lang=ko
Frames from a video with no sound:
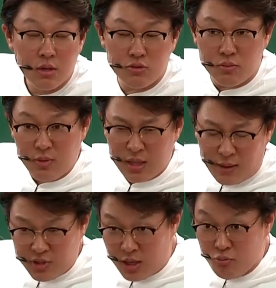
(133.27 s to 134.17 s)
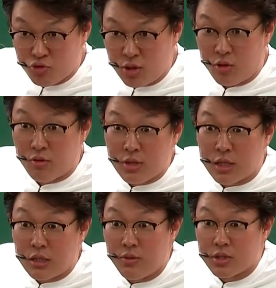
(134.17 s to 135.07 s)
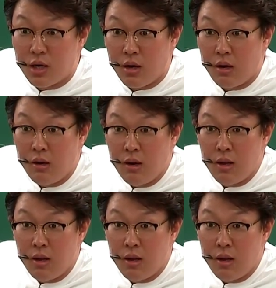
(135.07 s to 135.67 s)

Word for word: 좀 갑자기 무서운 얼굴 딱 지으면서